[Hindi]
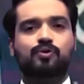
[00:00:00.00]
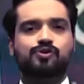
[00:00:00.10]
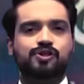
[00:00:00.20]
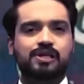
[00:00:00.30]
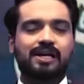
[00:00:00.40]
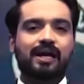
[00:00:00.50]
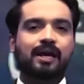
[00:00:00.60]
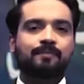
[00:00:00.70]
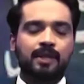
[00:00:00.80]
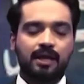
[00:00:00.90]
कोशिश की गई
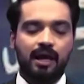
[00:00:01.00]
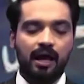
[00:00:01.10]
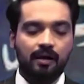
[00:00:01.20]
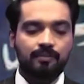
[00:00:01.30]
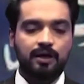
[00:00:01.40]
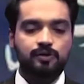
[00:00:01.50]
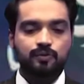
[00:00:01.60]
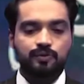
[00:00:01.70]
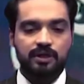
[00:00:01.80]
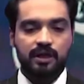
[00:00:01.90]
कि हम
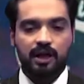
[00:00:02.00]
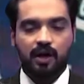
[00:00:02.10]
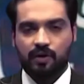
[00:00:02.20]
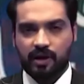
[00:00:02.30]
हजूर सल्ला